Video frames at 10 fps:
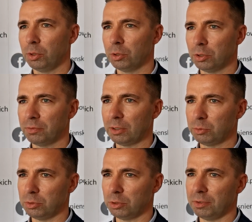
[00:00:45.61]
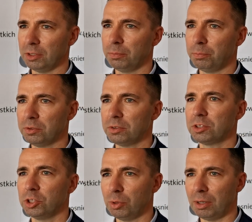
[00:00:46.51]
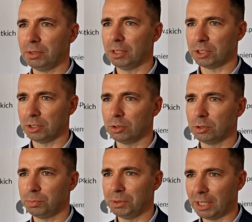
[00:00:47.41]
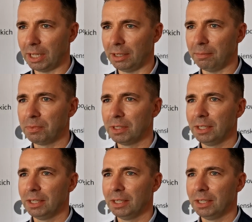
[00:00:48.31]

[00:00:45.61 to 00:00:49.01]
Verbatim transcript: pogotowia ratunkowego pod skrzydłami naszego szpitala.